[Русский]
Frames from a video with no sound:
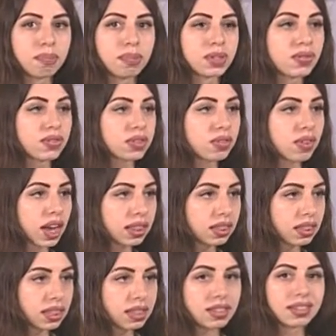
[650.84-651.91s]

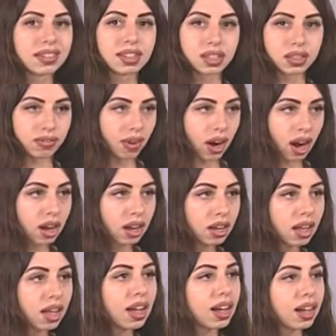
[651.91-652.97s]
безвозвратные средства,
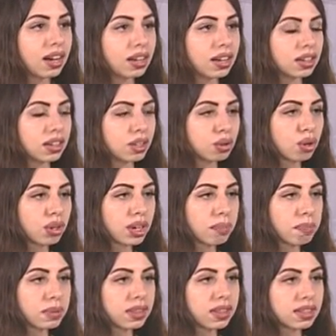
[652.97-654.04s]
Э, которые
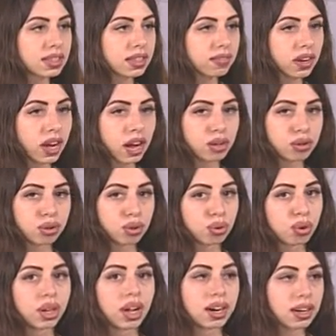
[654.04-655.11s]
предоставляются
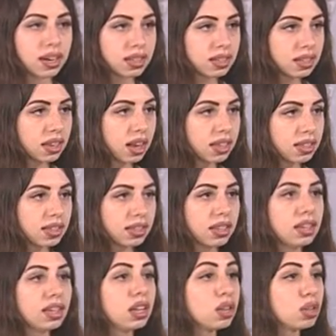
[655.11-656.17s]
той организации
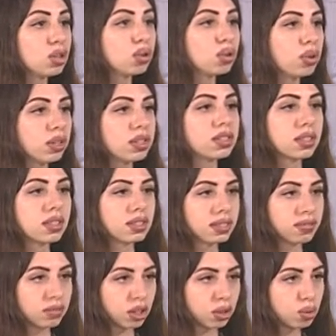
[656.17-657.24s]
или же той
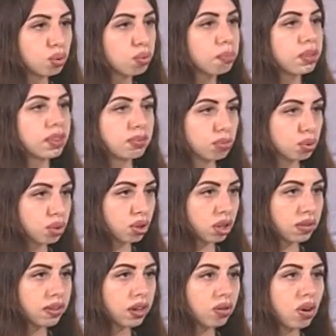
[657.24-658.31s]
инициативной группе, тому
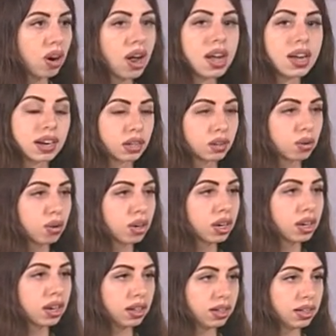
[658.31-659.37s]
человеку,
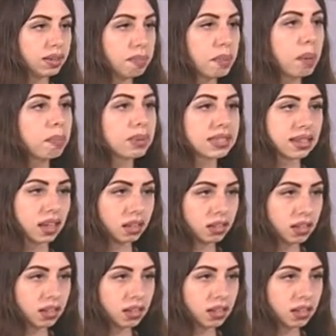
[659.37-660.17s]
который э, прописал